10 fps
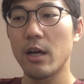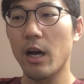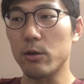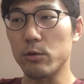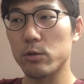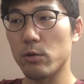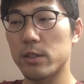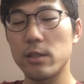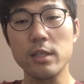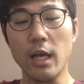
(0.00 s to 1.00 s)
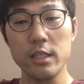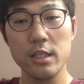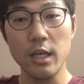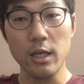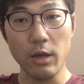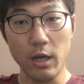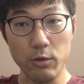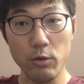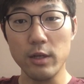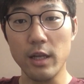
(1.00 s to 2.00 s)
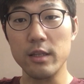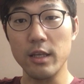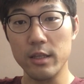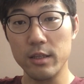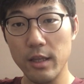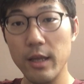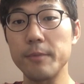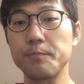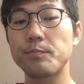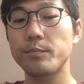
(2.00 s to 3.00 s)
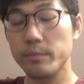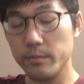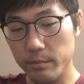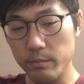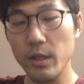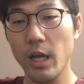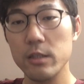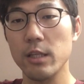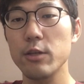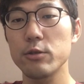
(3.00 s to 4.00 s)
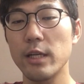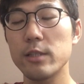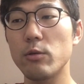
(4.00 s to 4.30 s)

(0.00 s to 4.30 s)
あの少しずつ走りがあの良くなっていって。っていうね、